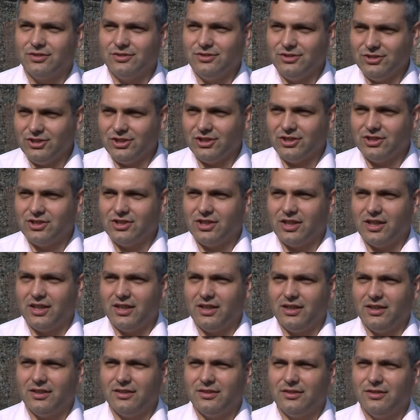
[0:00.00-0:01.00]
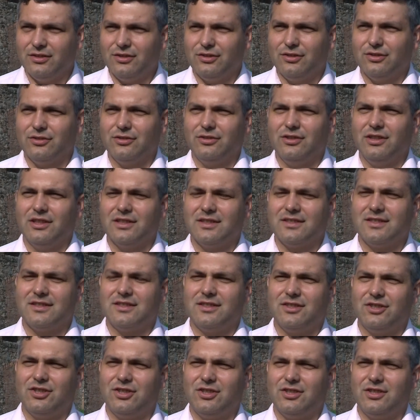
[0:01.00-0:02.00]
nigdzie, to
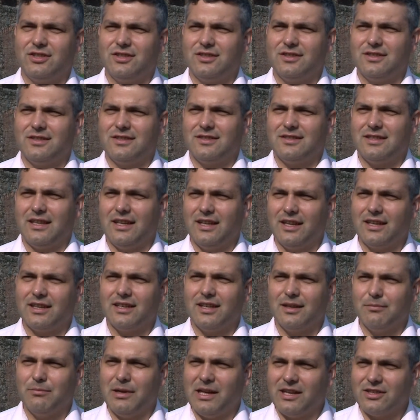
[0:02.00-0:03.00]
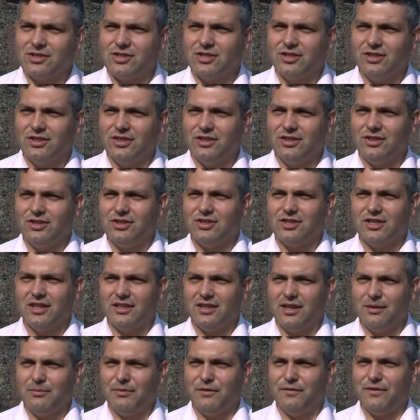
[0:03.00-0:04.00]
jest sala grabarzy i
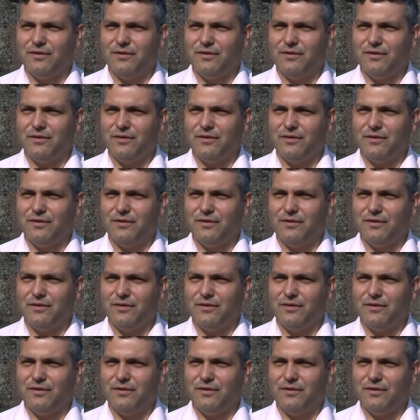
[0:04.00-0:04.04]
śladami